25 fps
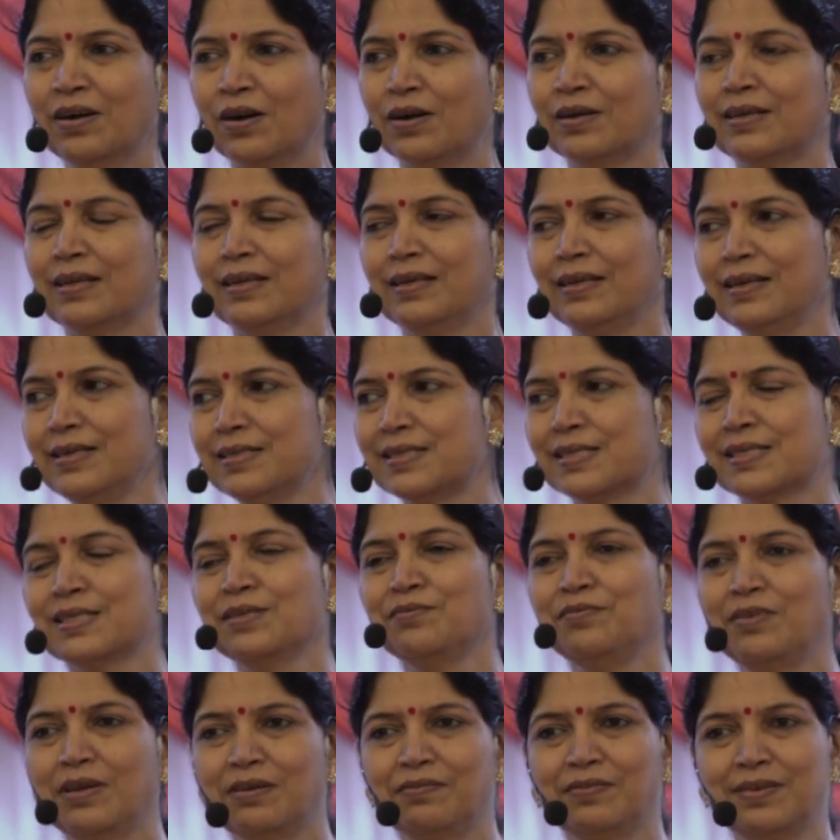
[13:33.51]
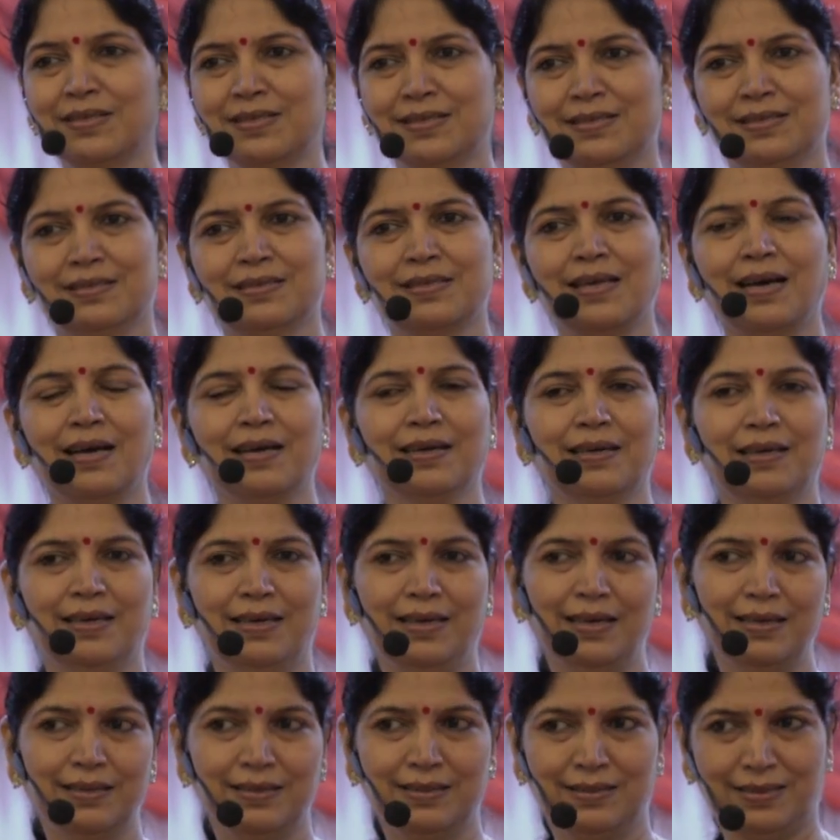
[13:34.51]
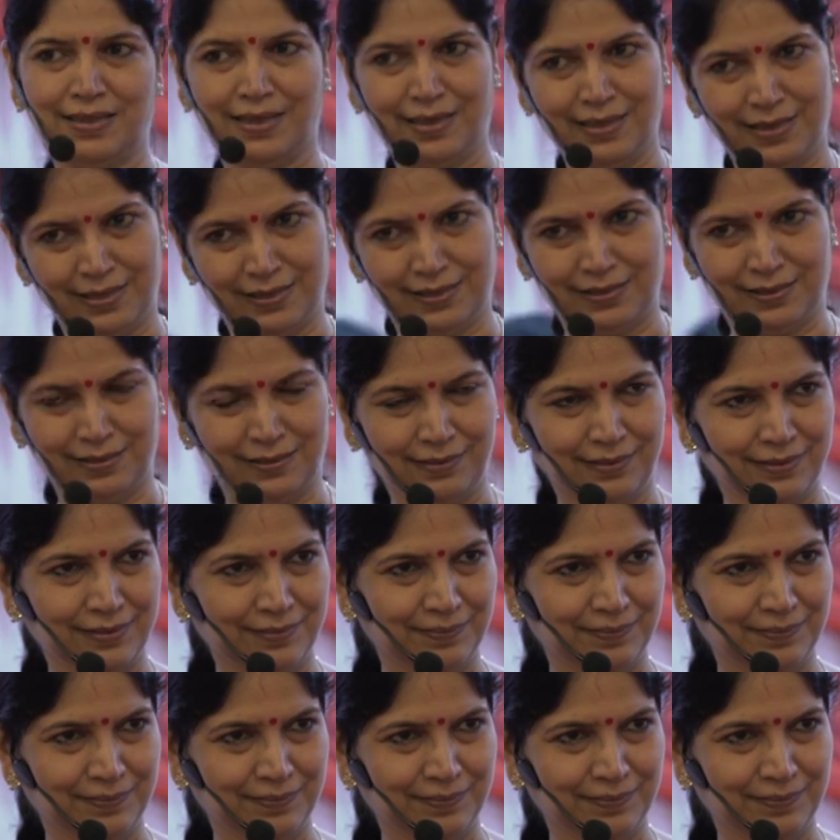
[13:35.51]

और इस व्यवस्था के तहत